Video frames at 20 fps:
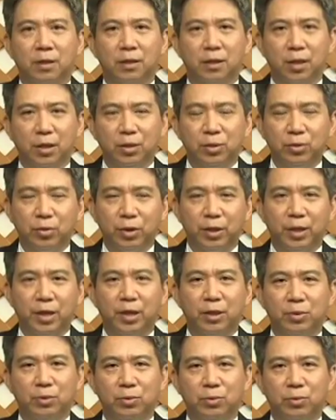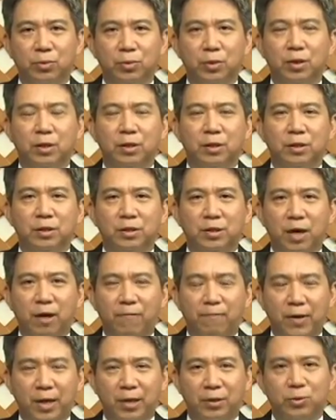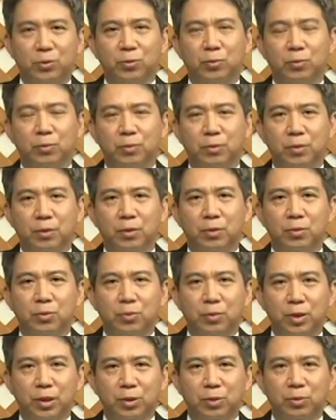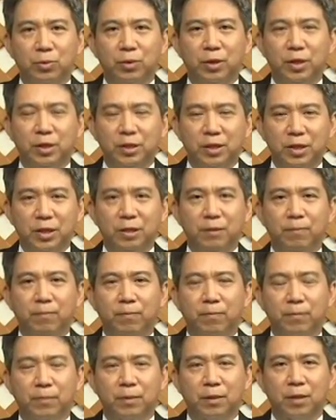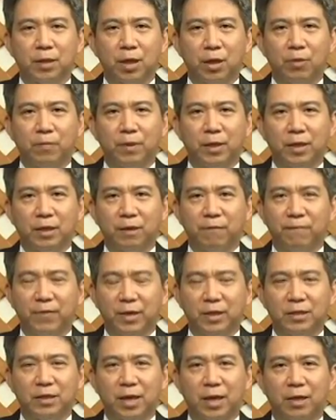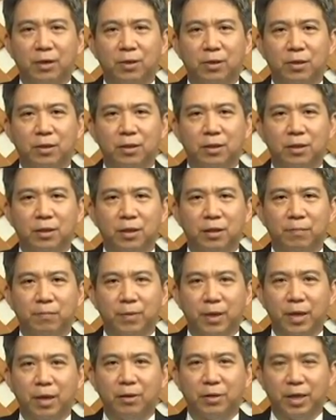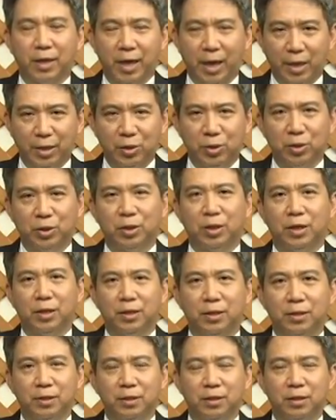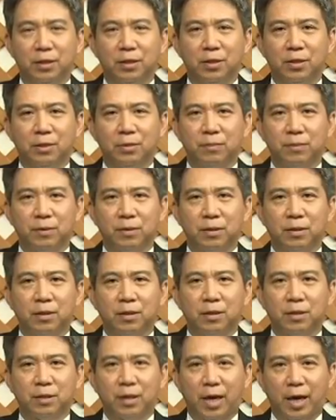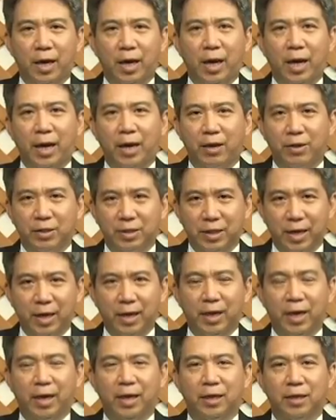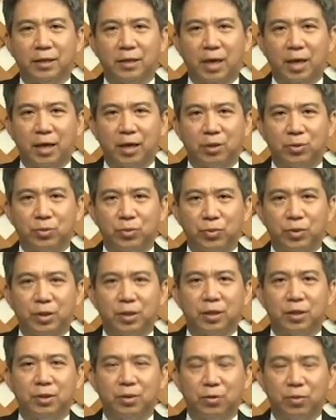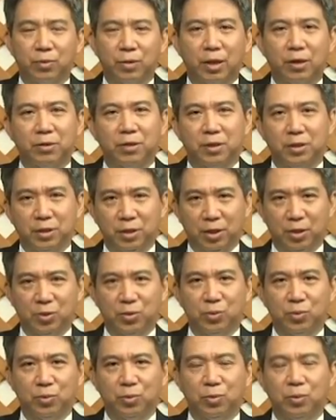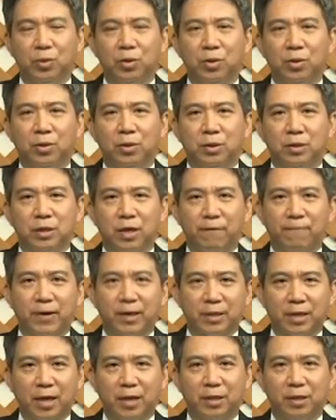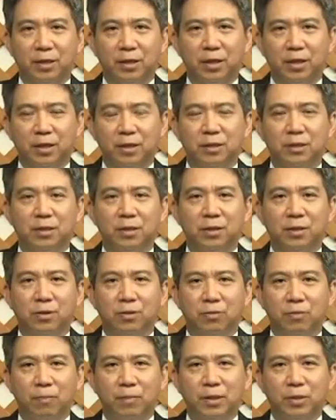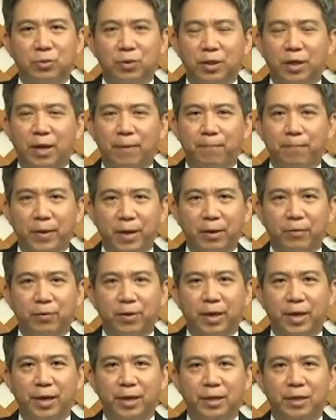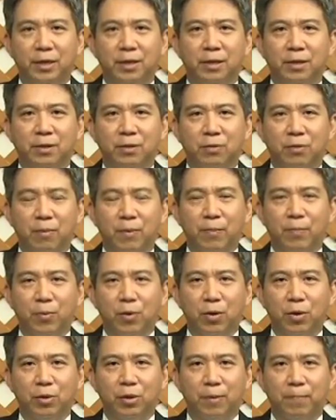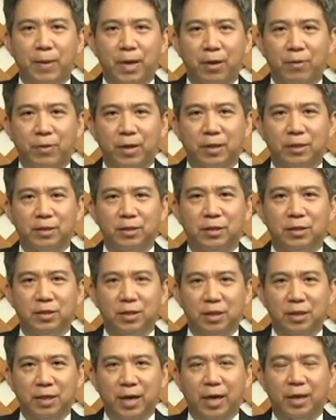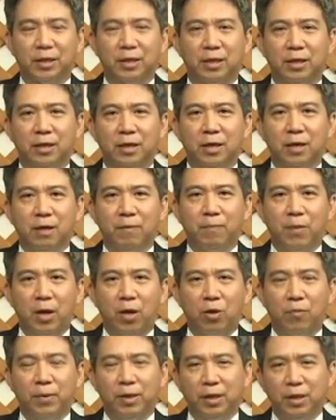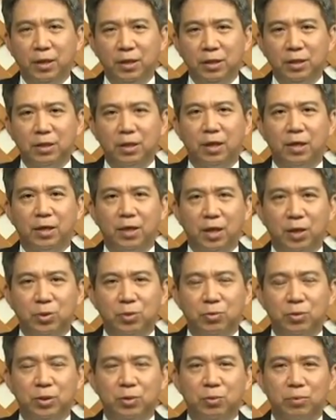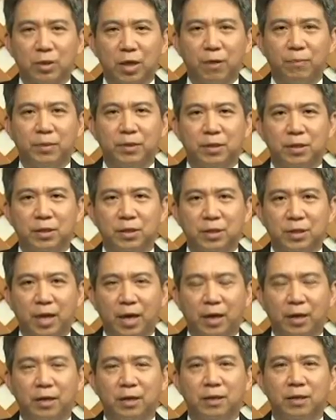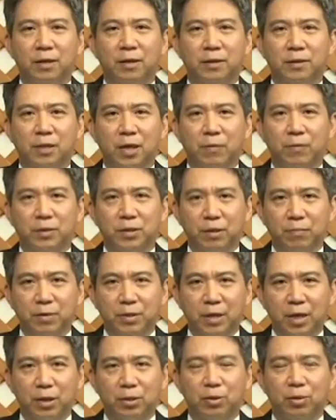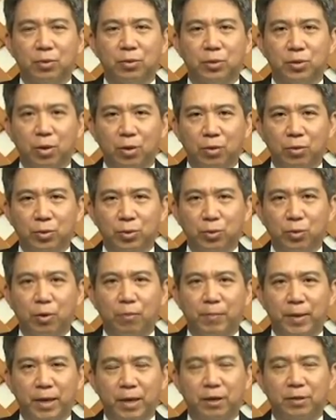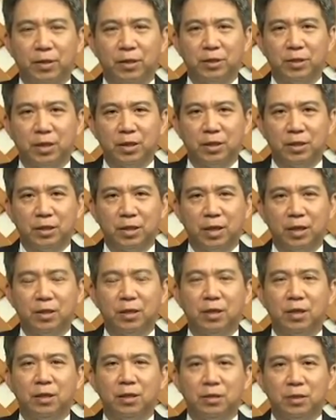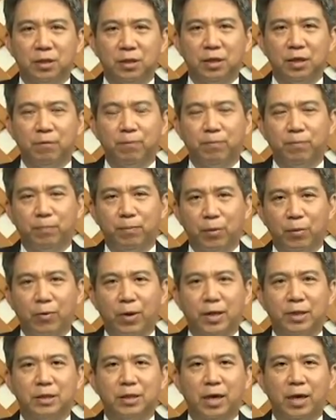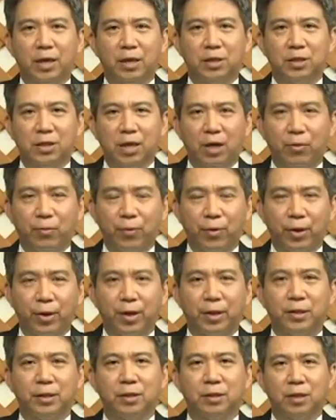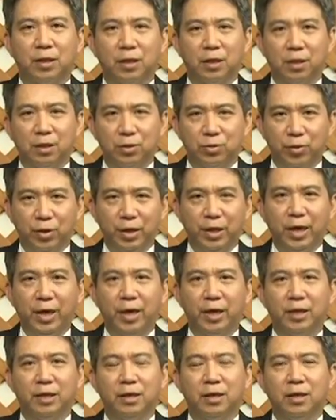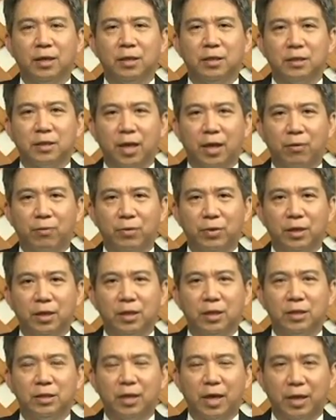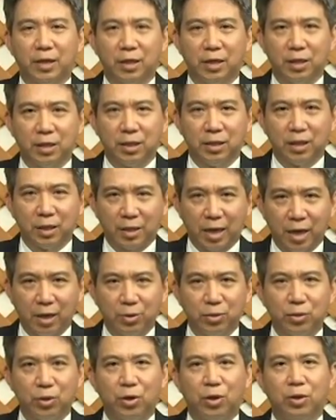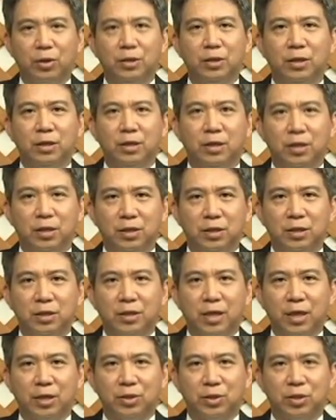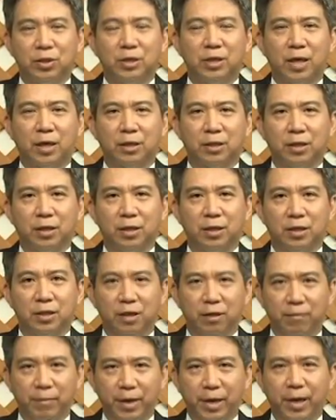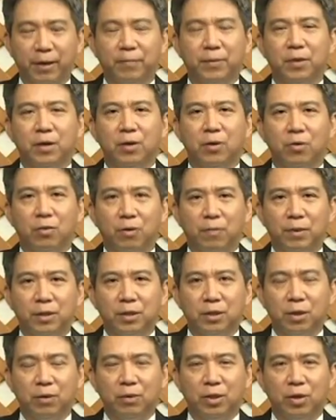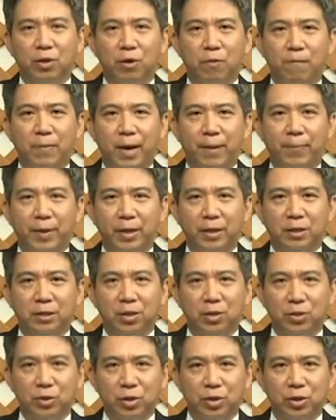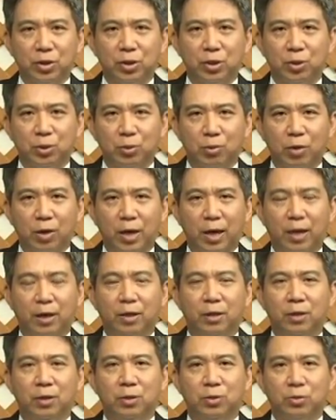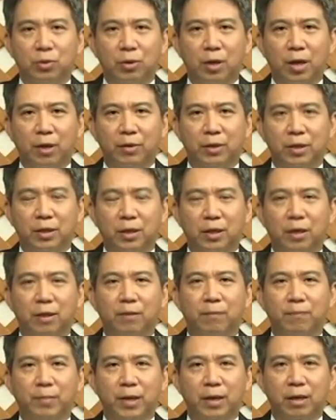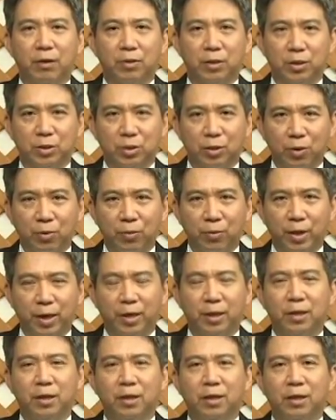跟随耶稣，效法主。主耶稣已经给我们一个非常美好的开始了，他还要再来。他要做一个荣耀的结束，效法他的人。我们虽然卑微，我们幕后的盼望是极大的，盼我们因着耶稣基督在我们身上，在我们生命当中都做美好的见证，使你不管在校园的学业，在婚姻家庭的当中，以及在职场的里面，我们都能够把每一件事情做好，做好一个美好的收尾，